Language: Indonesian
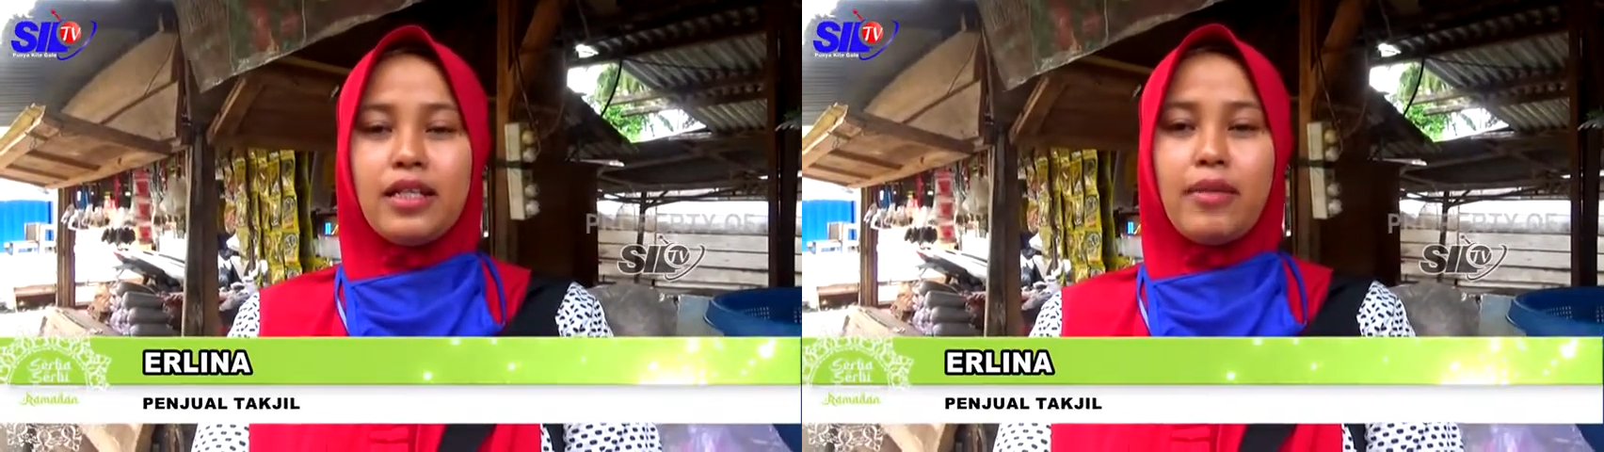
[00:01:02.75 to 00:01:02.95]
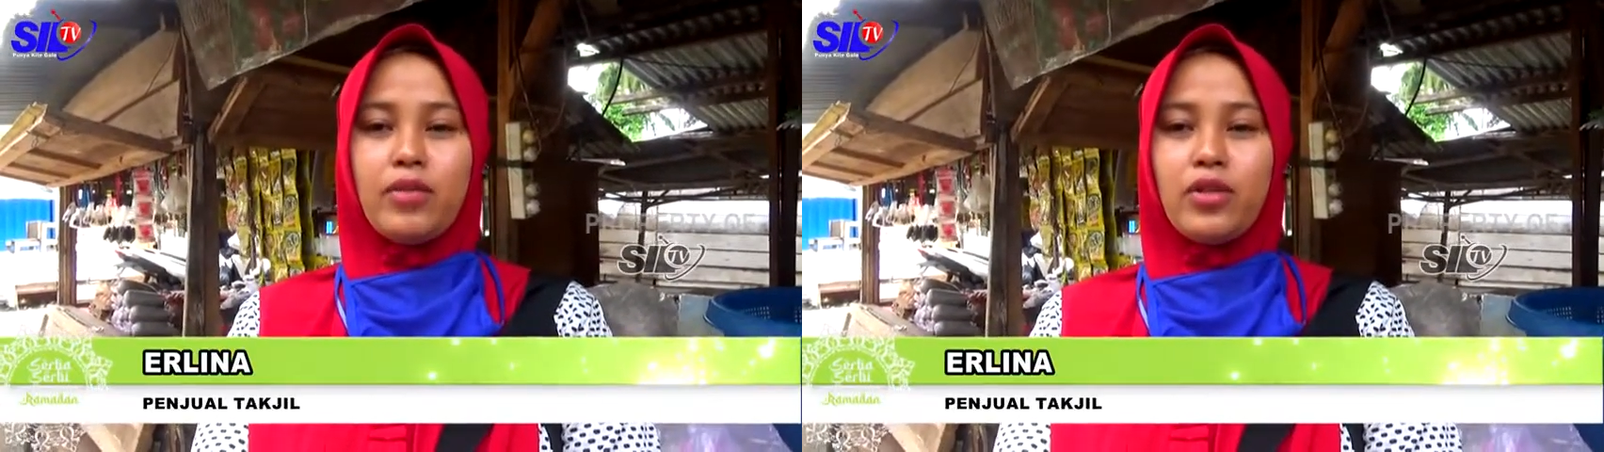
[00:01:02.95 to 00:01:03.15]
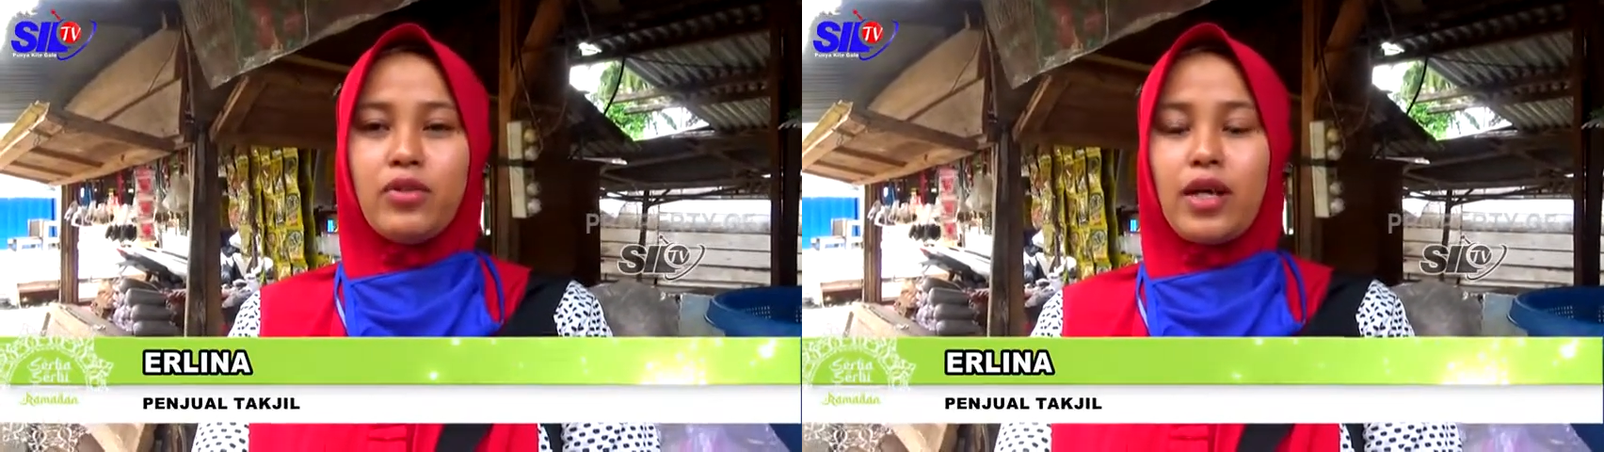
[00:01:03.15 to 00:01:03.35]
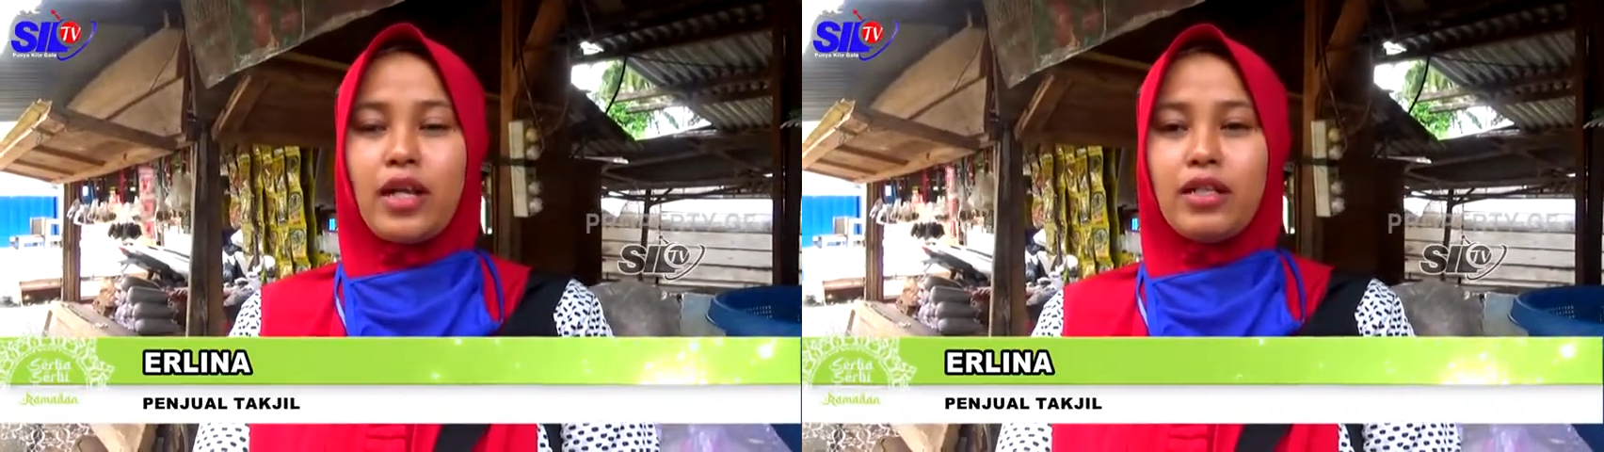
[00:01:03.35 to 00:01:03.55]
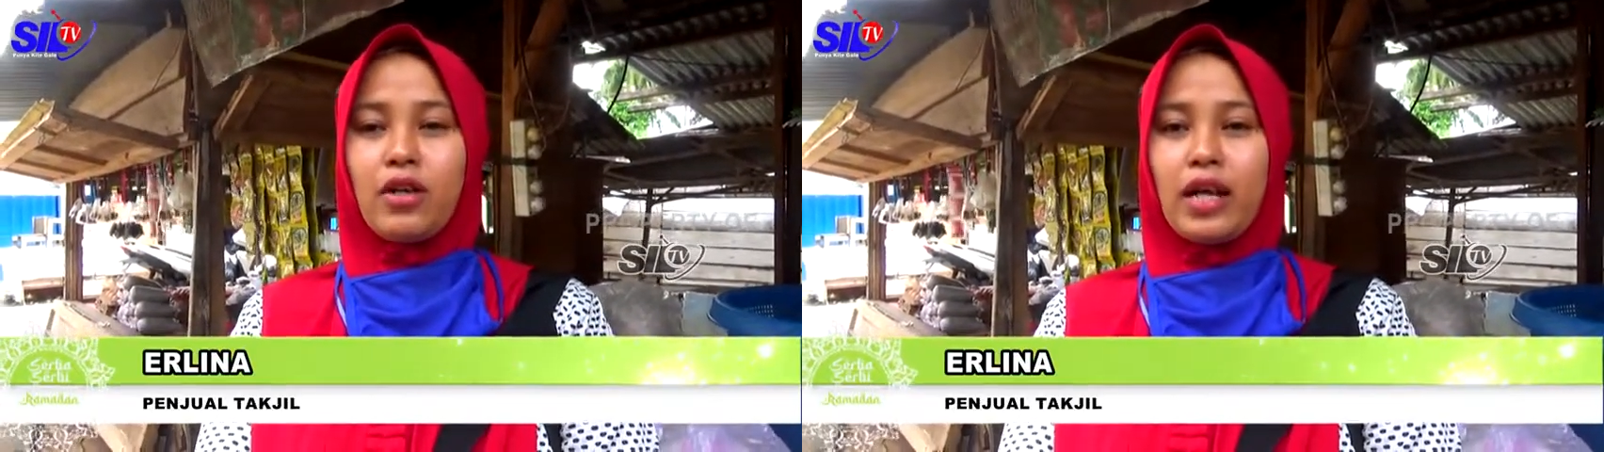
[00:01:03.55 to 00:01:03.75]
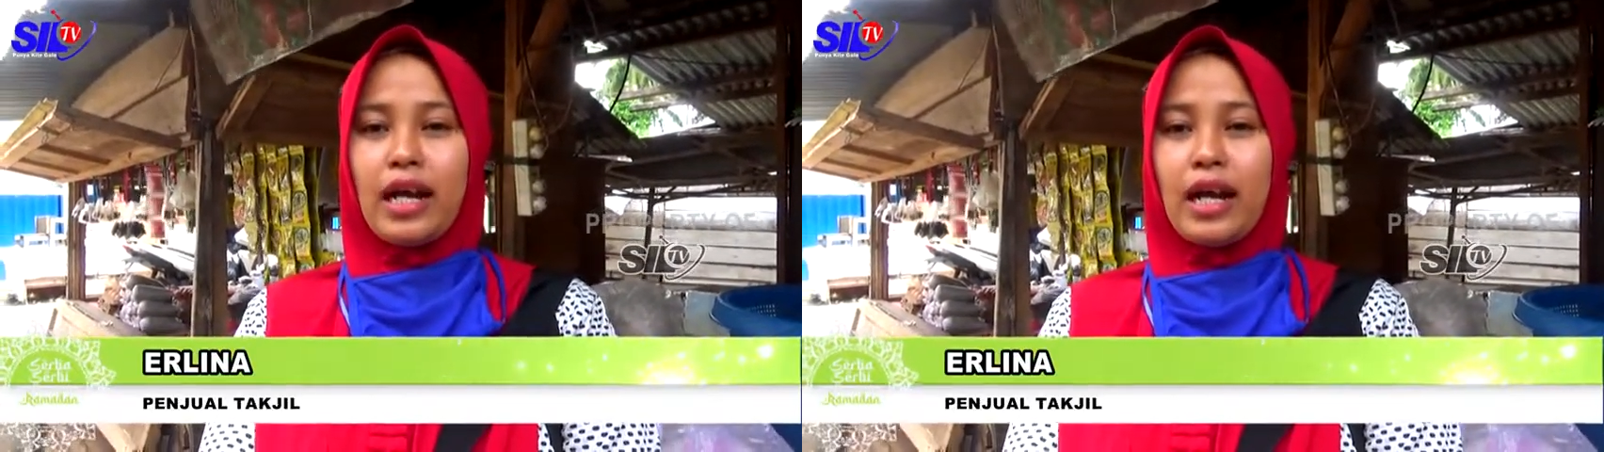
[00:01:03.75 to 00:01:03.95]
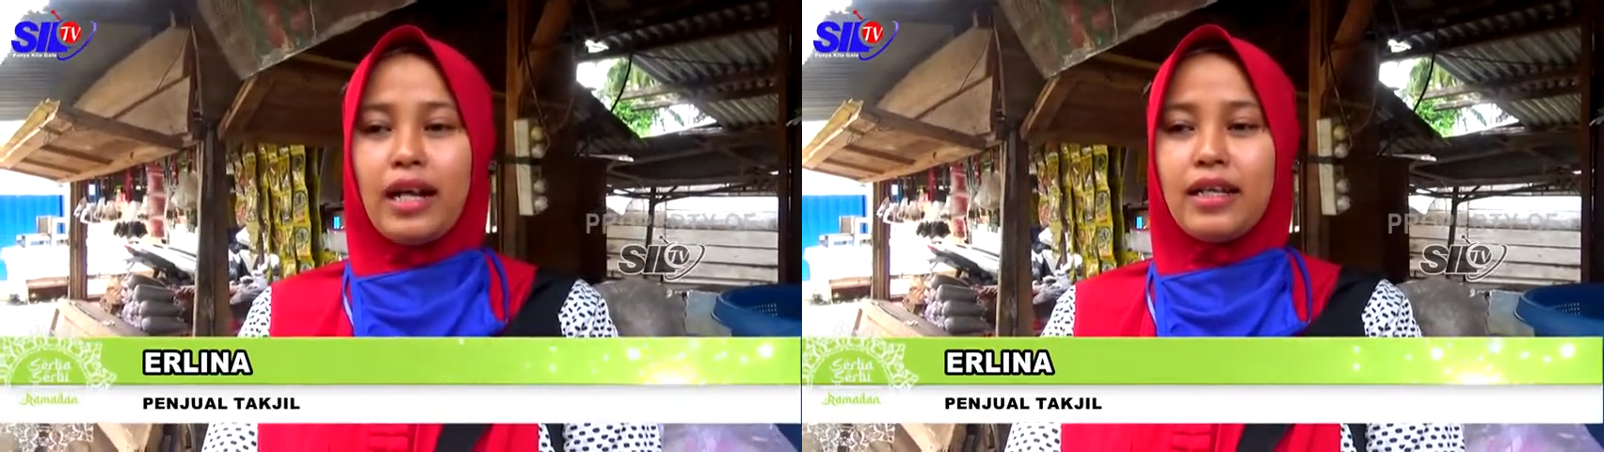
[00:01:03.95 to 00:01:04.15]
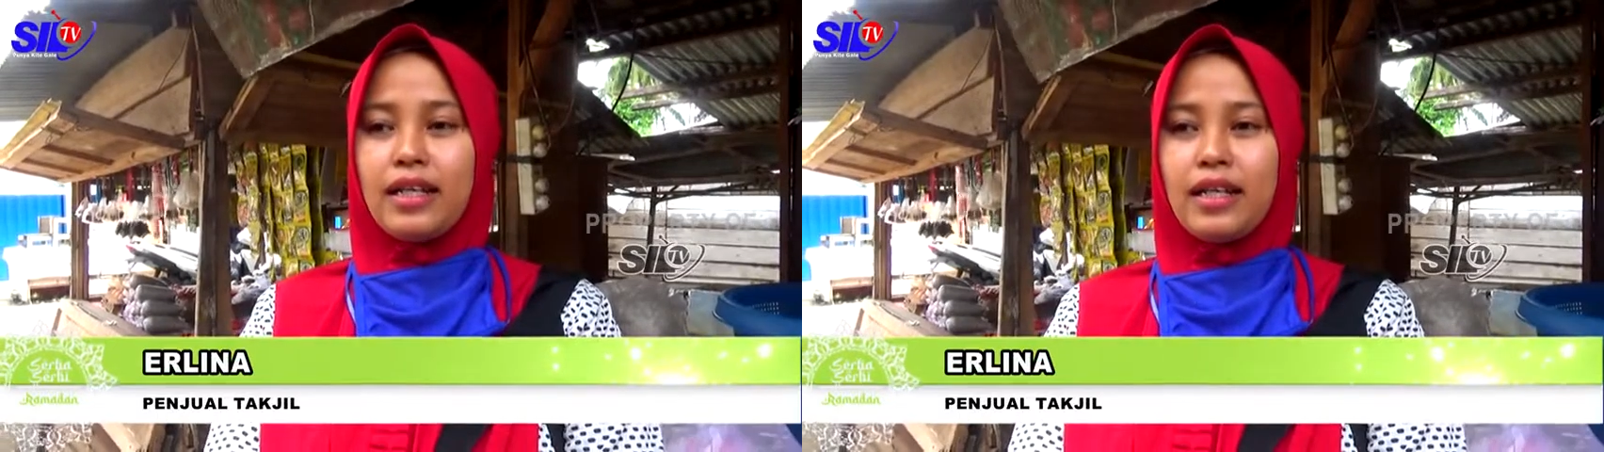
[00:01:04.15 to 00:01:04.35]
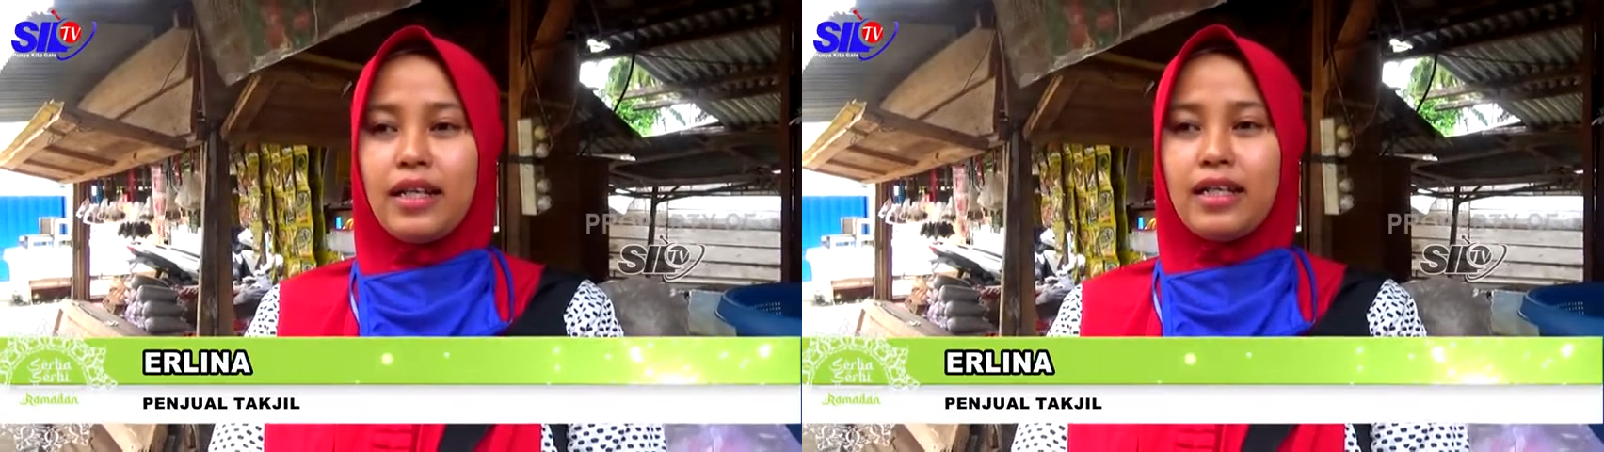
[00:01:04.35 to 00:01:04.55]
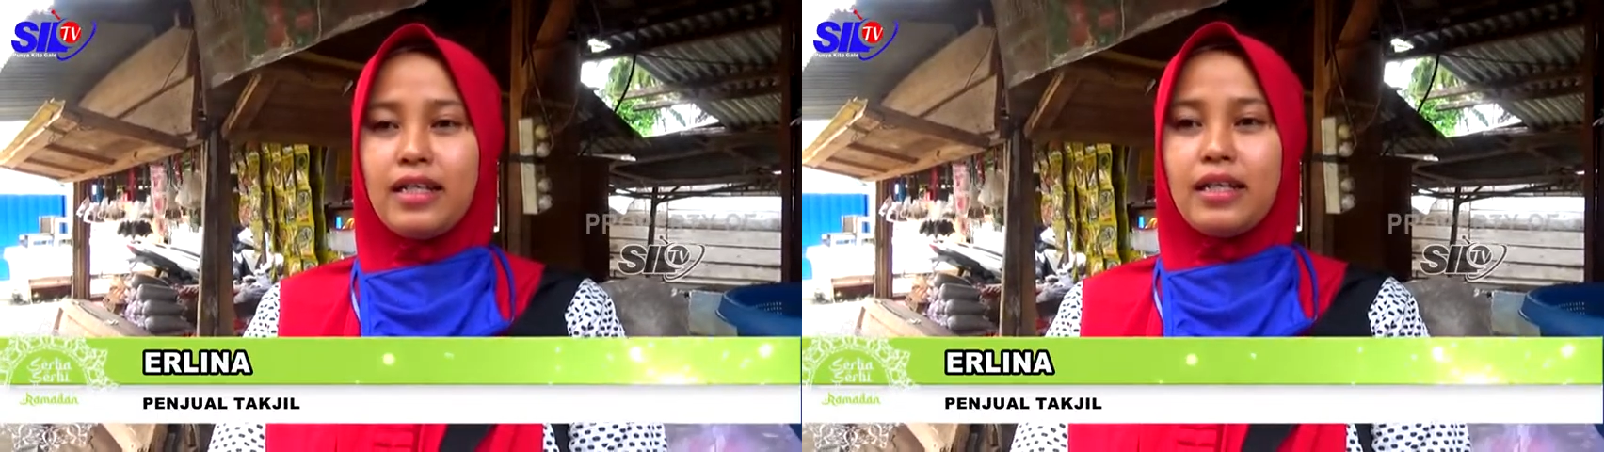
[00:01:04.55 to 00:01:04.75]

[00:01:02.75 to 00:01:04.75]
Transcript: Dan itu jualannya kolang-kaling,